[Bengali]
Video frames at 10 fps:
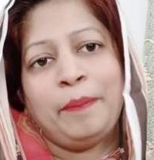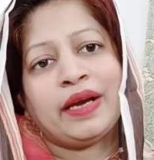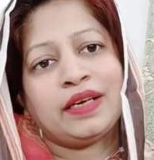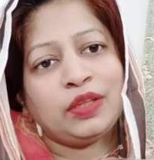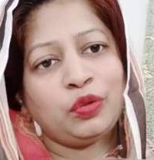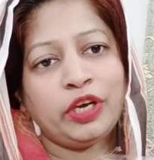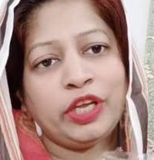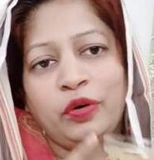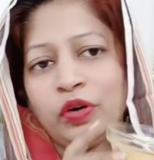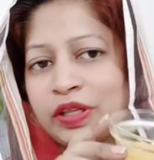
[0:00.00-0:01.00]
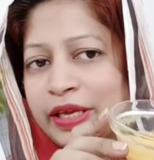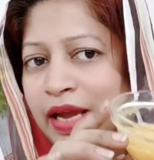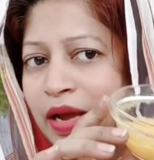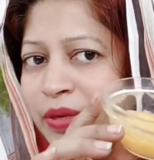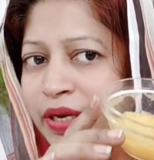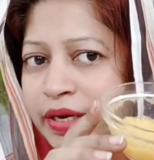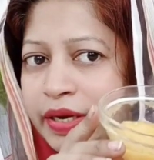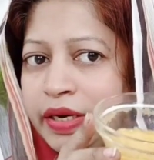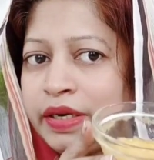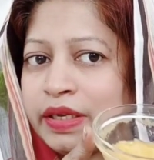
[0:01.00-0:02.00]
প্যাকটা তৈরি করে আমি
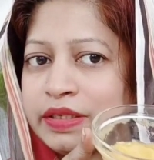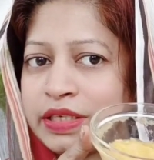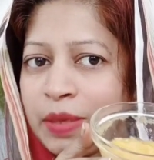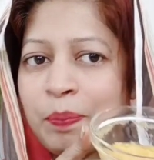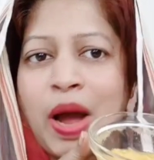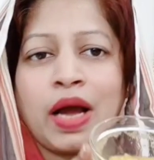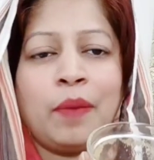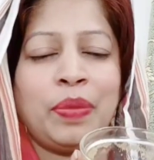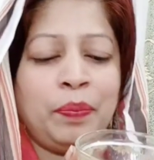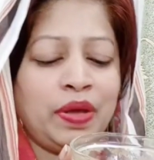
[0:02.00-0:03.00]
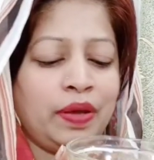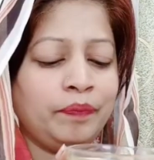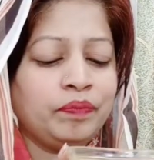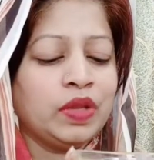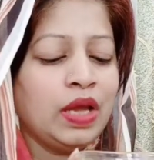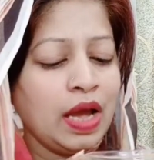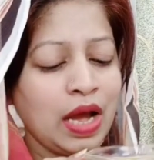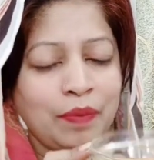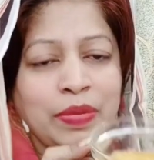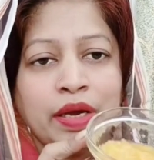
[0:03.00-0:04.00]
এখানে নিয়েছি পাকা পেঁপে
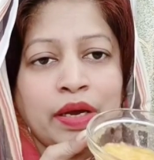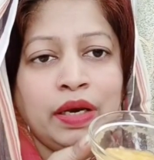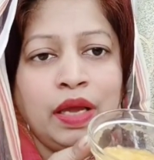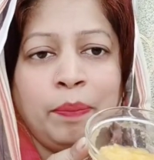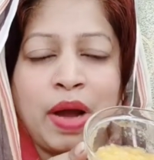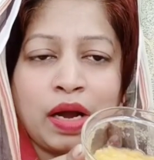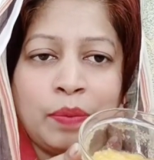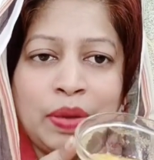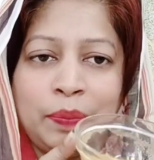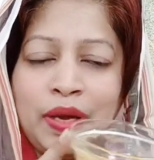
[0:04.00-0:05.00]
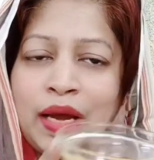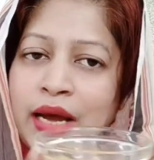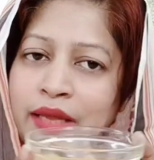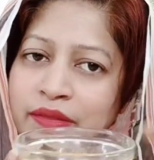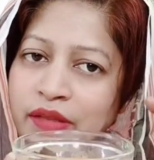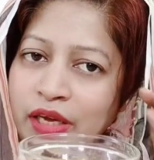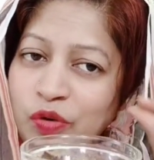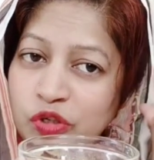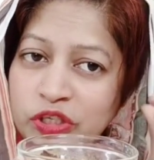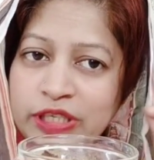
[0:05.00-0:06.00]
আমি এখানে পাকা পেঁপে হাত দিয়ে
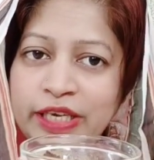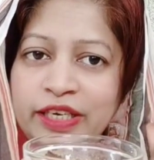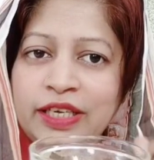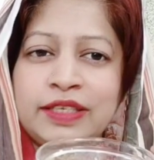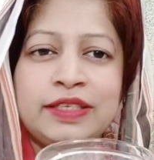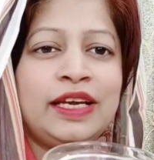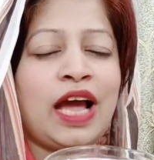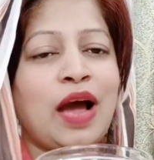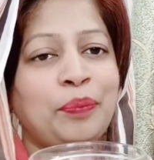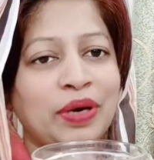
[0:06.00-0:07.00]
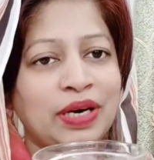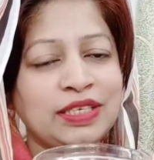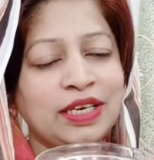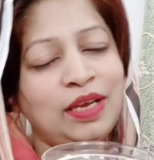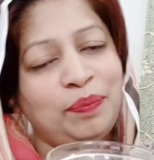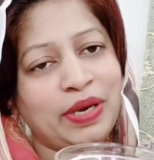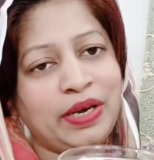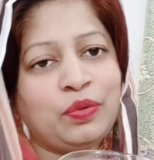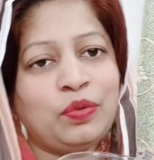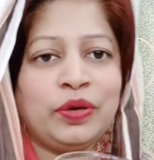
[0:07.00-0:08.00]
কষলিয়ে নিয়েছি আপনারা চাইলে
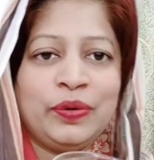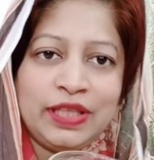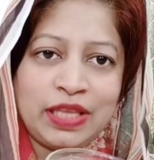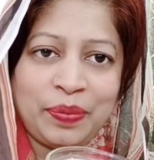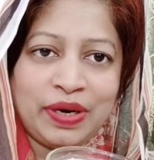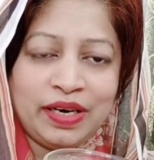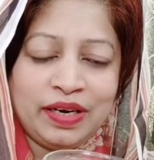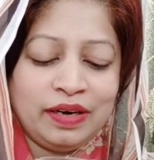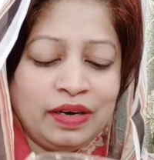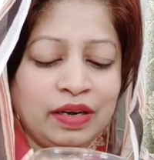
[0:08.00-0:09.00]
ব্লেন্ড করেও নিতে পারেন